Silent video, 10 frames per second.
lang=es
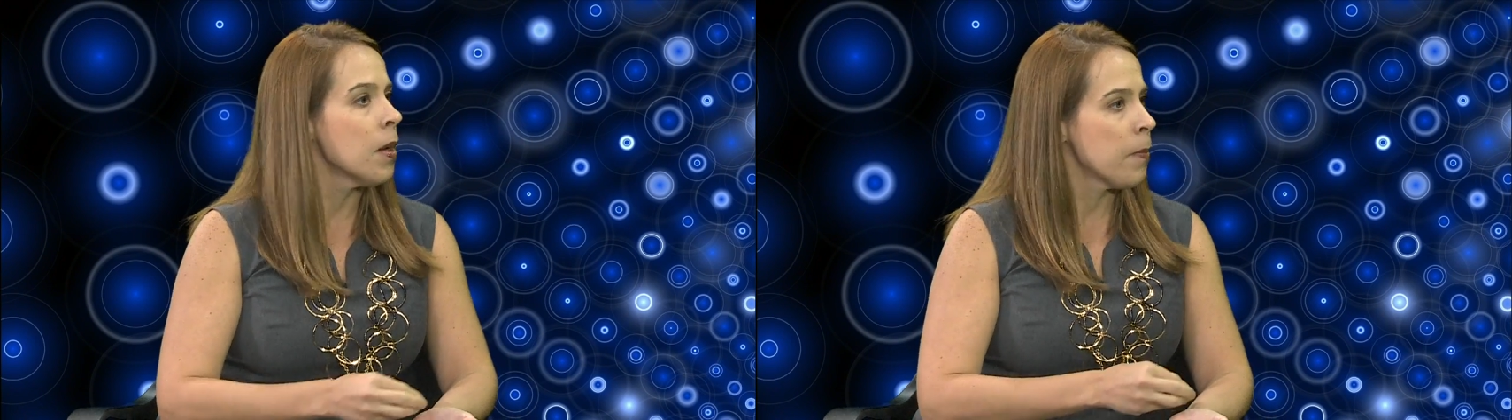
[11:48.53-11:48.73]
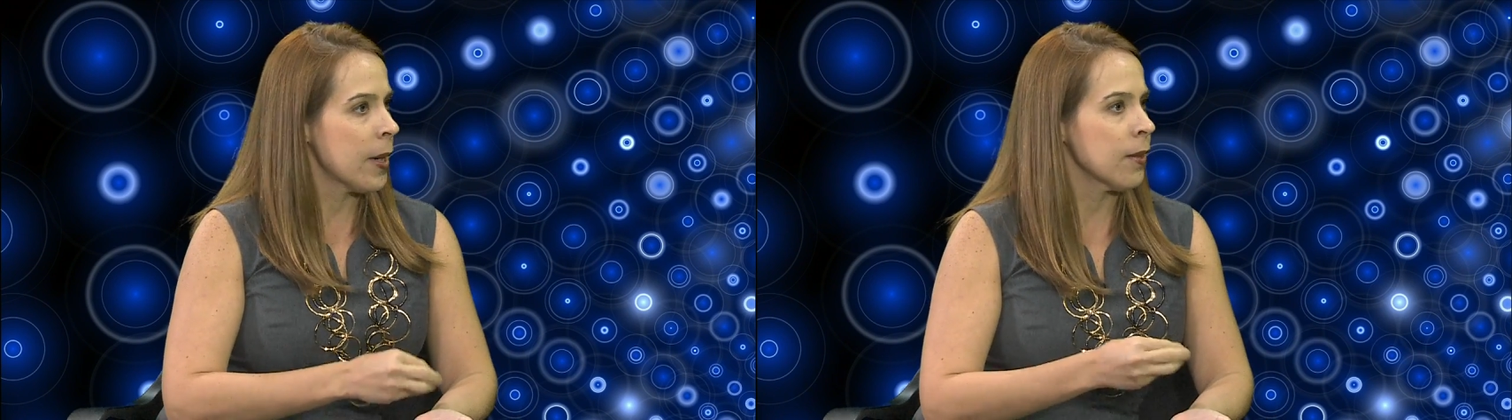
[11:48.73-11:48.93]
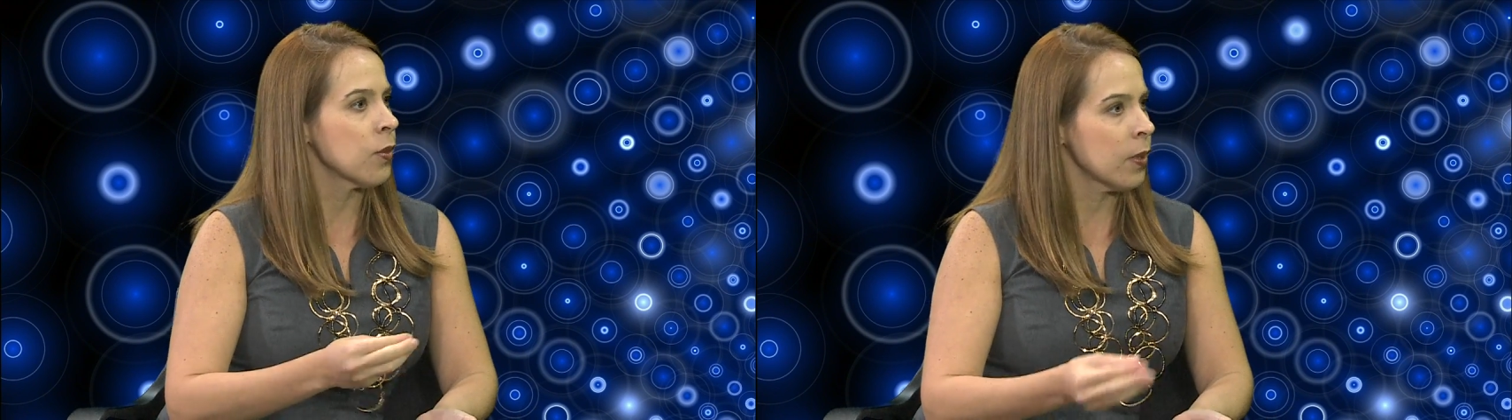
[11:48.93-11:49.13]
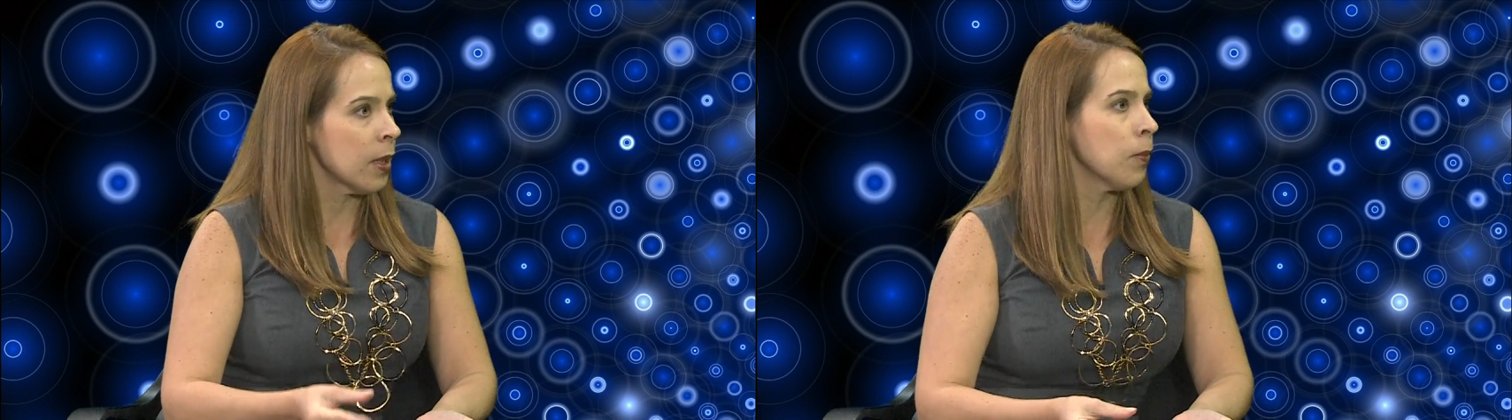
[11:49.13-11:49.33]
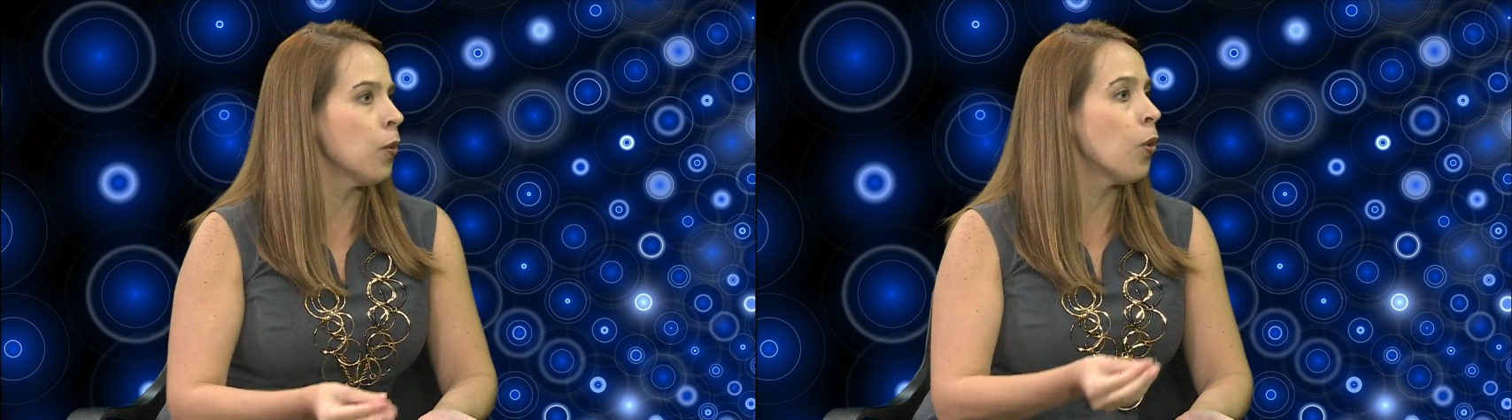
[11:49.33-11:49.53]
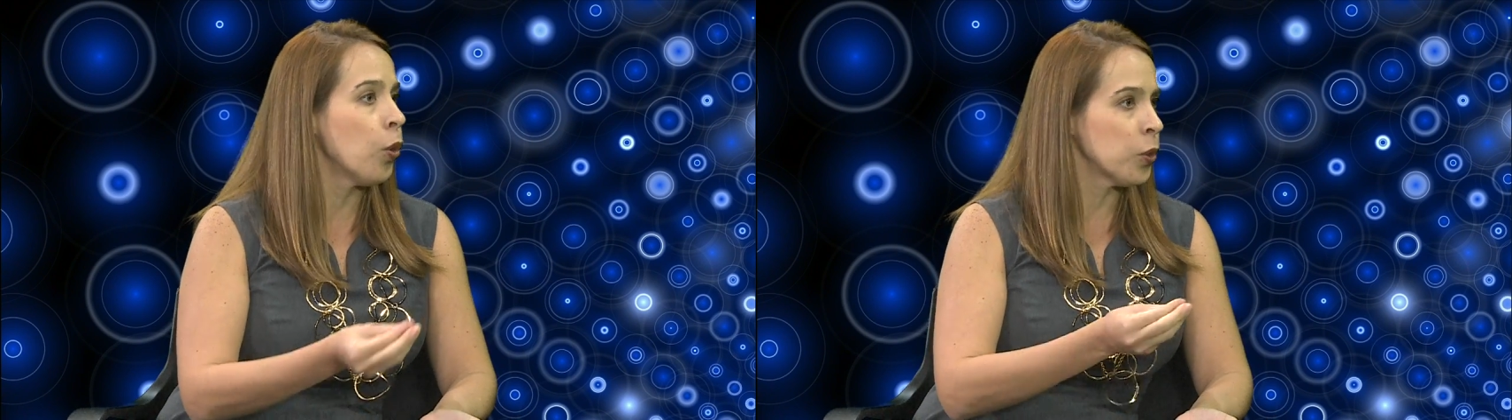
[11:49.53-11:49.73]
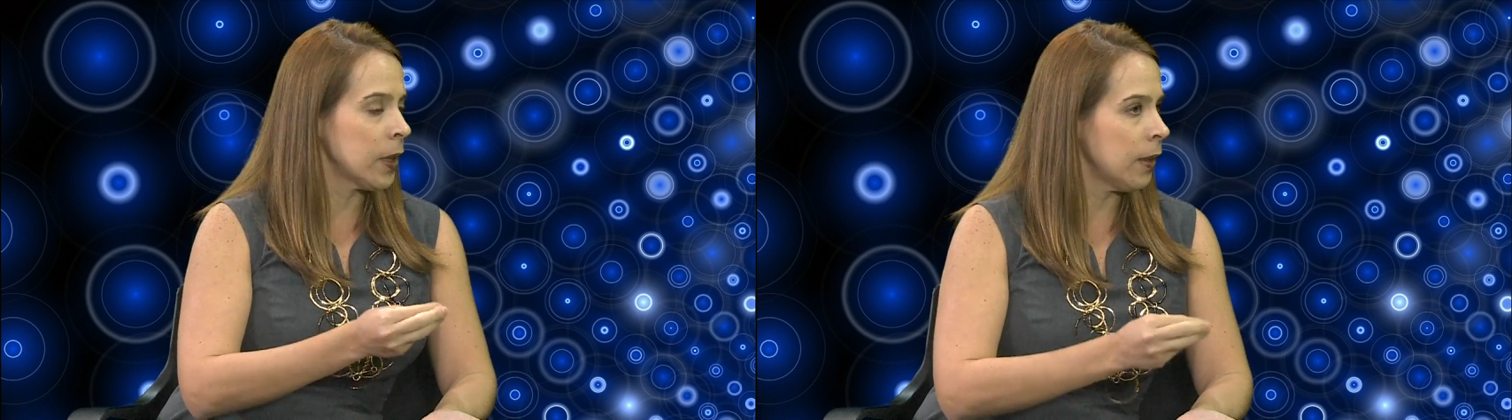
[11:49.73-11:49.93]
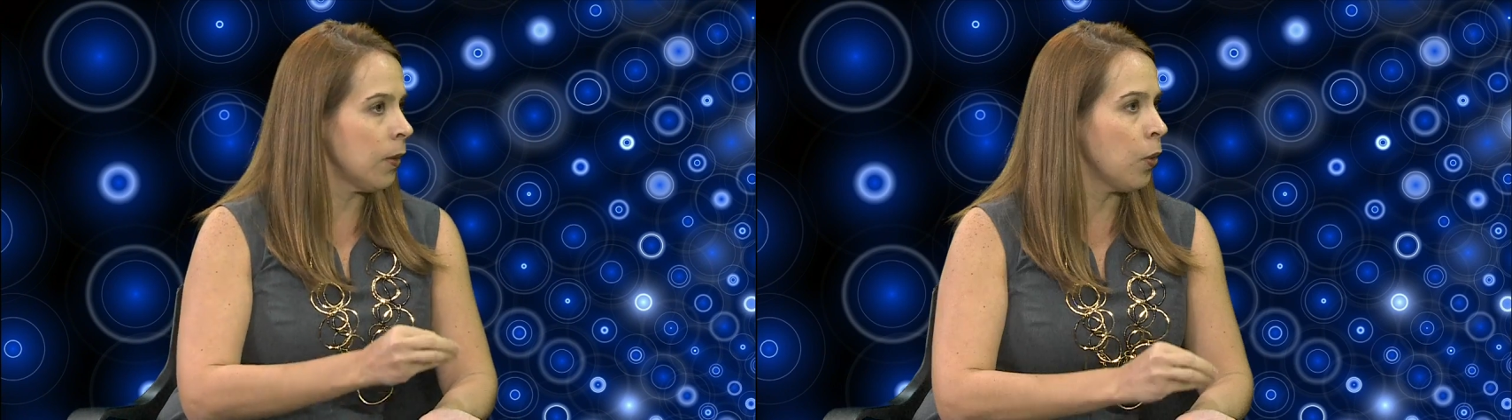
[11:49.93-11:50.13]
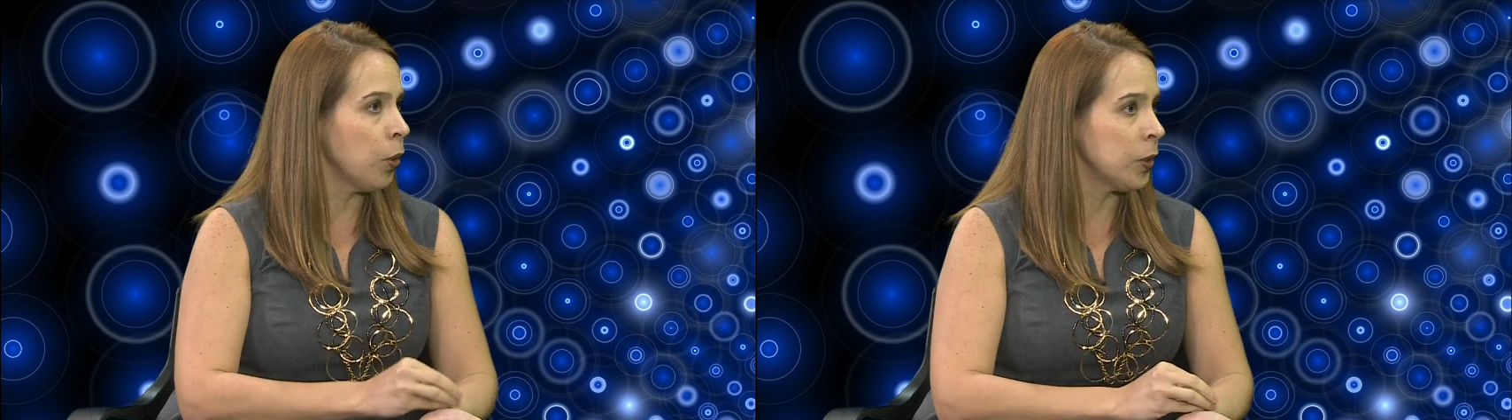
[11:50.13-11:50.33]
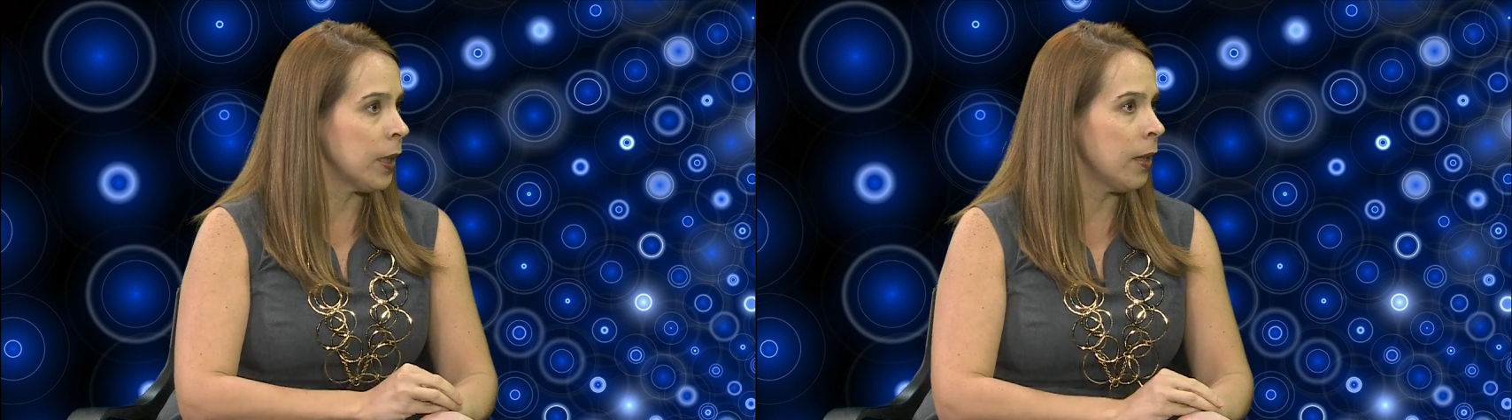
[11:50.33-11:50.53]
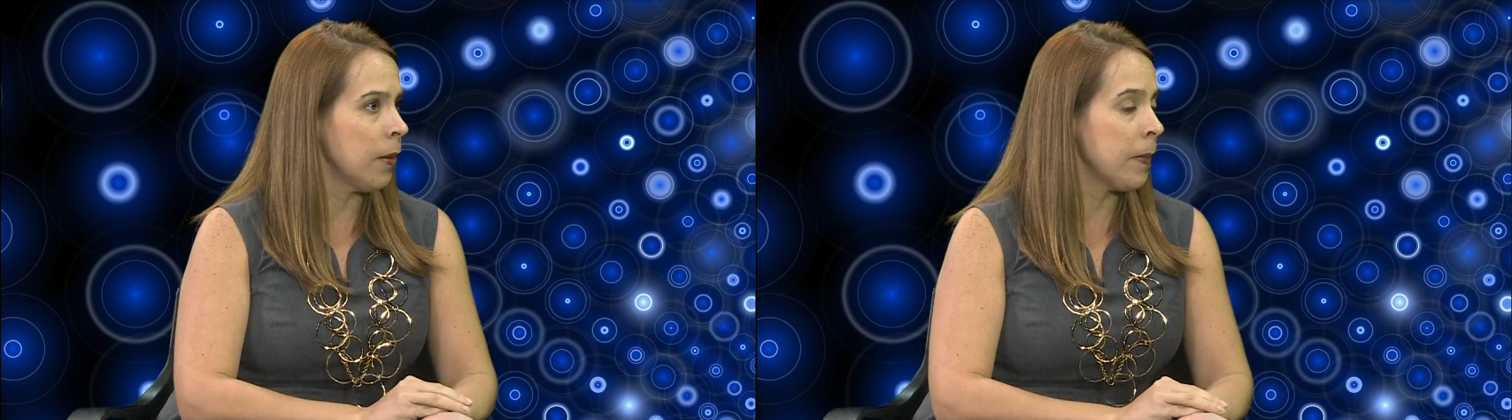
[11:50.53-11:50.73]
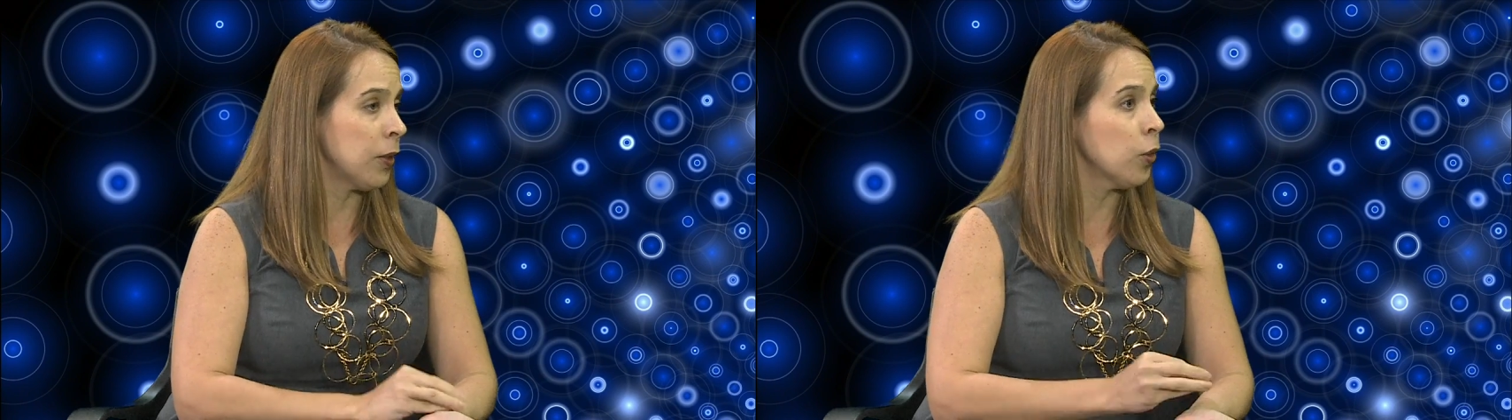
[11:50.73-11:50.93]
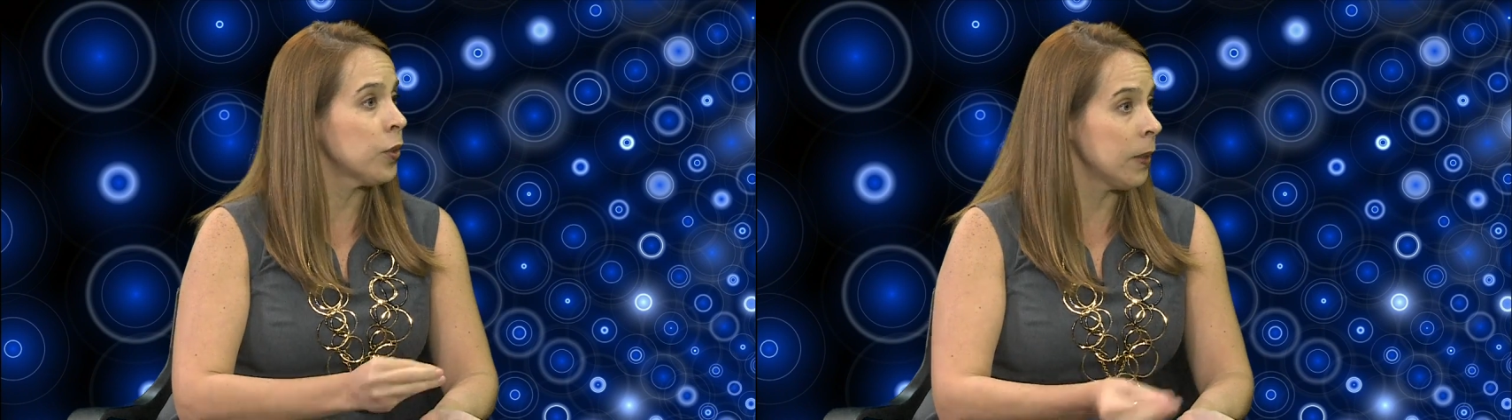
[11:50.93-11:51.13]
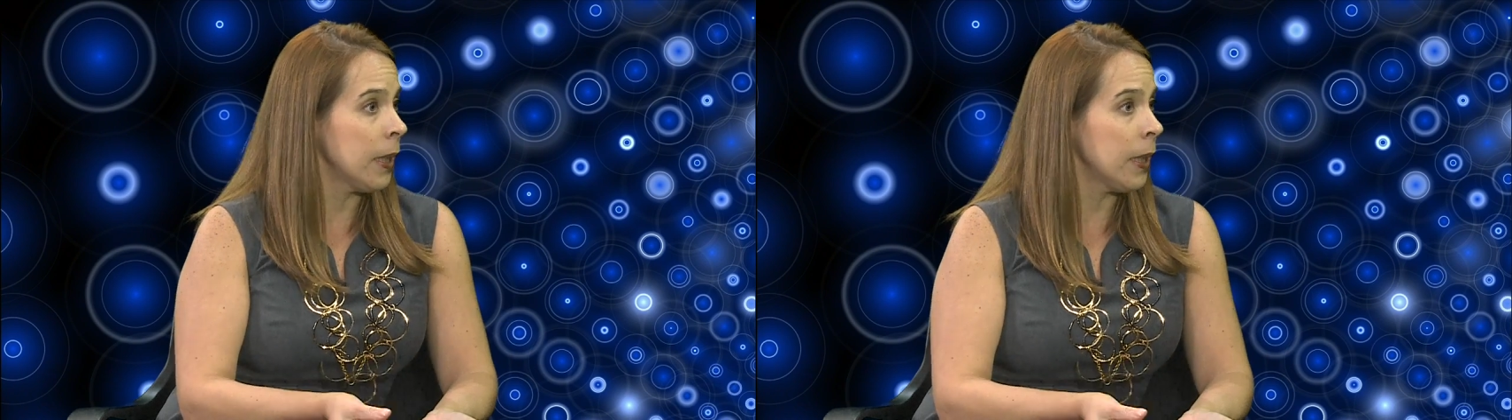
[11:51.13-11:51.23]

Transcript: Para eso tenemos otras, otros métodos